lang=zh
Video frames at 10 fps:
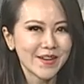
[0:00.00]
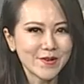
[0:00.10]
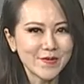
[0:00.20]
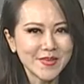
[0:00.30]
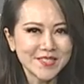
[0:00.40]

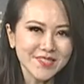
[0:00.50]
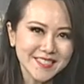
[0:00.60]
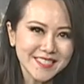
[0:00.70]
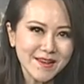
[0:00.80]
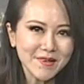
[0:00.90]
我们休息
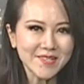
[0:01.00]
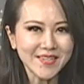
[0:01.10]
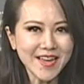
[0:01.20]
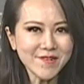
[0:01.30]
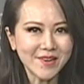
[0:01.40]
一下，不要走
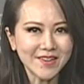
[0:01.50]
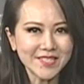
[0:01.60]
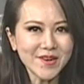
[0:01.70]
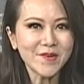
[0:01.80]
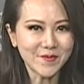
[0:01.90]
开，广告之
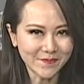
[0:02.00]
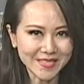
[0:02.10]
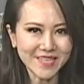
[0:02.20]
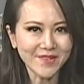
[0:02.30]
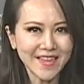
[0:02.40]
后马
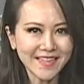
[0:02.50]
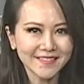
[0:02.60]
上回来。